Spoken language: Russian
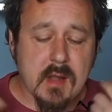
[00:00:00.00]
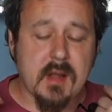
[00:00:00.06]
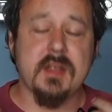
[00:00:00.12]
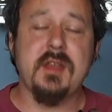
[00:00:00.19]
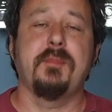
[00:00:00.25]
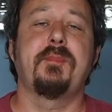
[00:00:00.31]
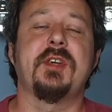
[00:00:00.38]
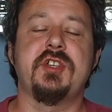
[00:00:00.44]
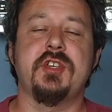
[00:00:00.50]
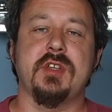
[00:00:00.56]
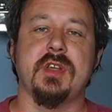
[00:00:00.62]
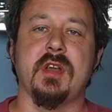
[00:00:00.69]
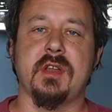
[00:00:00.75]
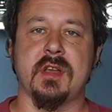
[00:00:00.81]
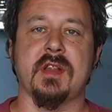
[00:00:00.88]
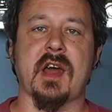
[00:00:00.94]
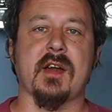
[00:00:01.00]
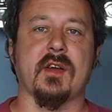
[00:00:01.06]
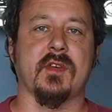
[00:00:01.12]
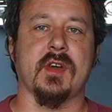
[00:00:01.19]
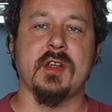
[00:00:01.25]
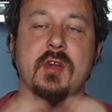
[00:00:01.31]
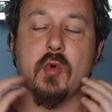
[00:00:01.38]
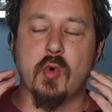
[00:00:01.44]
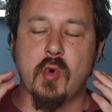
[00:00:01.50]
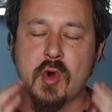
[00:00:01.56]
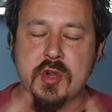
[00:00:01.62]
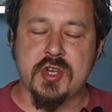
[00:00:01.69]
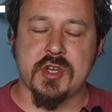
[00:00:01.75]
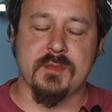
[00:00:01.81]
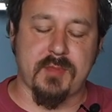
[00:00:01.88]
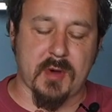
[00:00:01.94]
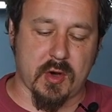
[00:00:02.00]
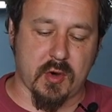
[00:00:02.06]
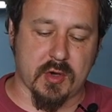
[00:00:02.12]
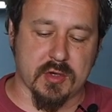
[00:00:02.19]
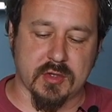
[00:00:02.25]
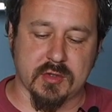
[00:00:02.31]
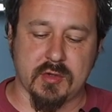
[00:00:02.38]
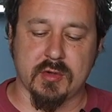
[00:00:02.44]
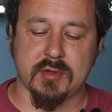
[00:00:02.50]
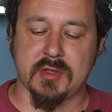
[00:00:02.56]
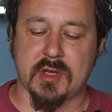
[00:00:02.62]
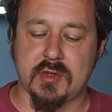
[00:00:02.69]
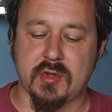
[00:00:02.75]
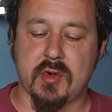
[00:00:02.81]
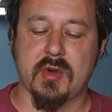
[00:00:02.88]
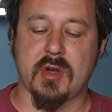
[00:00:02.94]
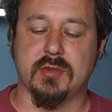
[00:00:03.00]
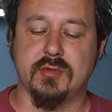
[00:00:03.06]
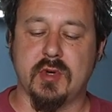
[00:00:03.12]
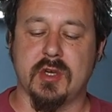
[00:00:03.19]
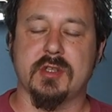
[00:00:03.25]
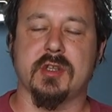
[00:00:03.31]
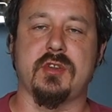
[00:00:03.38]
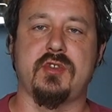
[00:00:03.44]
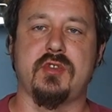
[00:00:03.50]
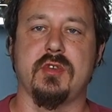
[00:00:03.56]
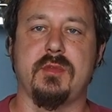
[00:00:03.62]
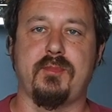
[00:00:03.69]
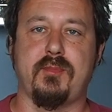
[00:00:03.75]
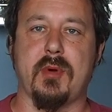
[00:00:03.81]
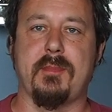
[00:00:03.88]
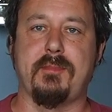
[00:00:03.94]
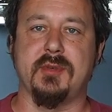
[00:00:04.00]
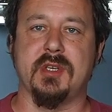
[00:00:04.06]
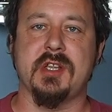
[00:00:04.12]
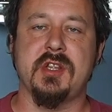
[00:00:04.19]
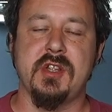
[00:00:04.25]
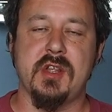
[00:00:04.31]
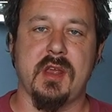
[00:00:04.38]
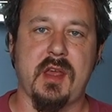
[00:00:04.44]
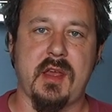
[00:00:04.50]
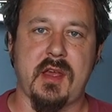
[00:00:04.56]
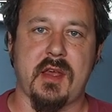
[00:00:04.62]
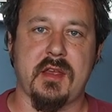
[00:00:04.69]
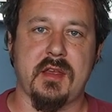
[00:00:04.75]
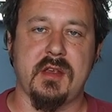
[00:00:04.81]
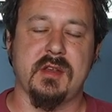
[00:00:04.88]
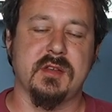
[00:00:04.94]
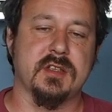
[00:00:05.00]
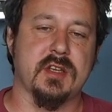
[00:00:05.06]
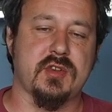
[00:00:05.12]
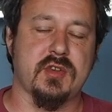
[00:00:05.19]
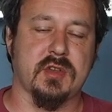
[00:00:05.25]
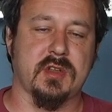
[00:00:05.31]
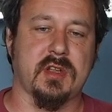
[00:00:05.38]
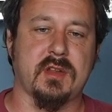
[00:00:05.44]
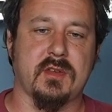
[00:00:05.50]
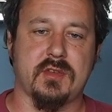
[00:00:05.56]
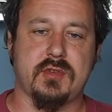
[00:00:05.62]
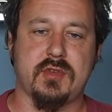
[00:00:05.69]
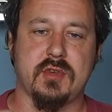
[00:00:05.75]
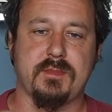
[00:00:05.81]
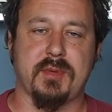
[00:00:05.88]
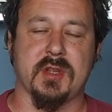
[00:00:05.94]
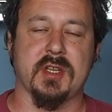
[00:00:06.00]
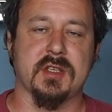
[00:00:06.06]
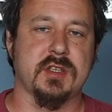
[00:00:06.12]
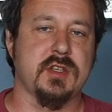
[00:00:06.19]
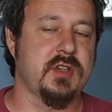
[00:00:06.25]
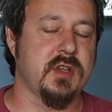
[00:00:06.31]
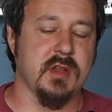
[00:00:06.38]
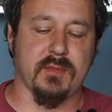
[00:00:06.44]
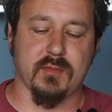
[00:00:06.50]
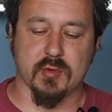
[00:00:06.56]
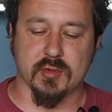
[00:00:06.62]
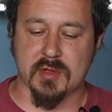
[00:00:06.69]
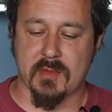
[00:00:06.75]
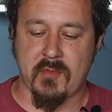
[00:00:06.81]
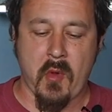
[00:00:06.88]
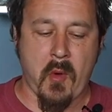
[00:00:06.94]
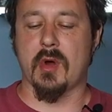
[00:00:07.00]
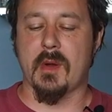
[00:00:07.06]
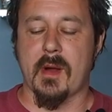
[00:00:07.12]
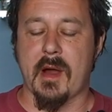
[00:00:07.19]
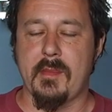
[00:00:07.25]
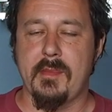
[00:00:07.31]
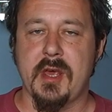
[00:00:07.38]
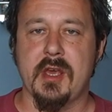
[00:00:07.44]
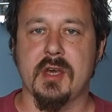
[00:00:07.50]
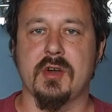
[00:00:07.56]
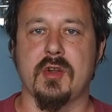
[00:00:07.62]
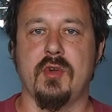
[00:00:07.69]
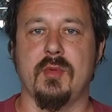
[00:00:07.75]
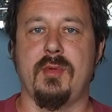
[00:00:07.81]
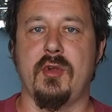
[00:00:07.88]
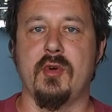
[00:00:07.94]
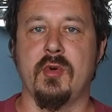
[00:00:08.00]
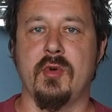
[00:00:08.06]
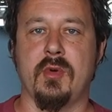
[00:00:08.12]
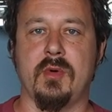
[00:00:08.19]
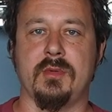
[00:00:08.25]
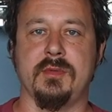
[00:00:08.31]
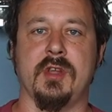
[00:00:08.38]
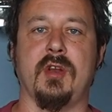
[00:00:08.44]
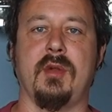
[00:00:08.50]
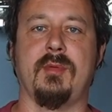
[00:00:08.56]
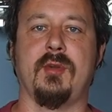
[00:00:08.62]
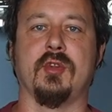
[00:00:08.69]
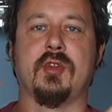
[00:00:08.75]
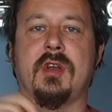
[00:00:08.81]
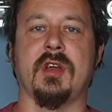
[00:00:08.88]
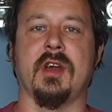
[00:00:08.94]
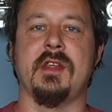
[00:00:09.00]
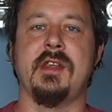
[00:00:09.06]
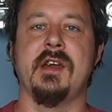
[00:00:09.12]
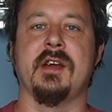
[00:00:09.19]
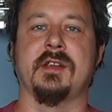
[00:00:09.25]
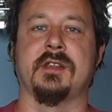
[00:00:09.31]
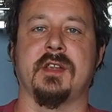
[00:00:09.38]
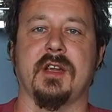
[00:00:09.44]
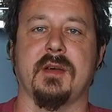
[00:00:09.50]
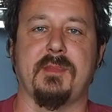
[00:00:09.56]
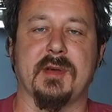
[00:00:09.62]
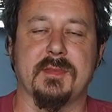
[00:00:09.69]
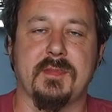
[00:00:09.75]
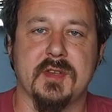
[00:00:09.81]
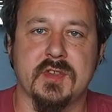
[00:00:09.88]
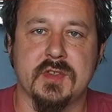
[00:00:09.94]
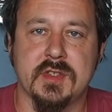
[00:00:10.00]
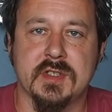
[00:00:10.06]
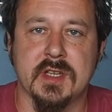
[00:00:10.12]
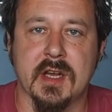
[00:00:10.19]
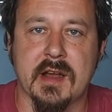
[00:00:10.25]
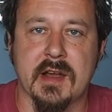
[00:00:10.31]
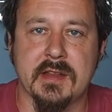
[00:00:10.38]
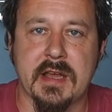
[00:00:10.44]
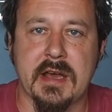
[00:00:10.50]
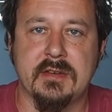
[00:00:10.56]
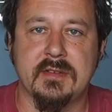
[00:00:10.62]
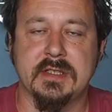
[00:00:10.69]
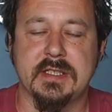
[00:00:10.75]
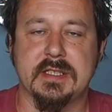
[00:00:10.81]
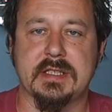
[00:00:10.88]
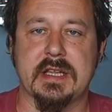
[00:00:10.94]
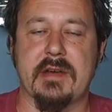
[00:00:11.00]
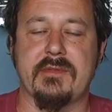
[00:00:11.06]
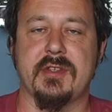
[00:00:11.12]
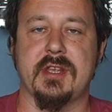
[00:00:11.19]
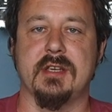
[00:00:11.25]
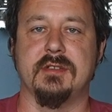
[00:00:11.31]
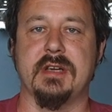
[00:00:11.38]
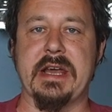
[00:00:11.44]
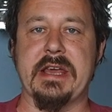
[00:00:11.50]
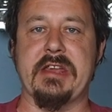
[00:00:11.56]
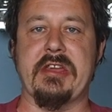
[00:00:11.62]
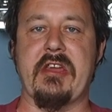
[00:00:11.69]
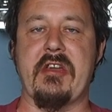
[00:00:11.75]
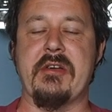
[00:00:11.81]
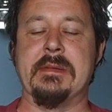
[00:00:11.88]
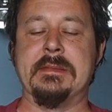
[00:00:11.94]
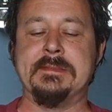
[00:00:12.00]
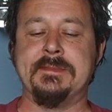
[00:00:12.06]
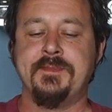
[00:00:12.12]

Они почти одинаковые, они очень похожи друг на друга, лоты чуть поплотнее и за счет этого чуть понасыщеннее вкусом. Обеих люблю, не люблю только некоторых. Подписывайтесь на каналы, ставьте лайки.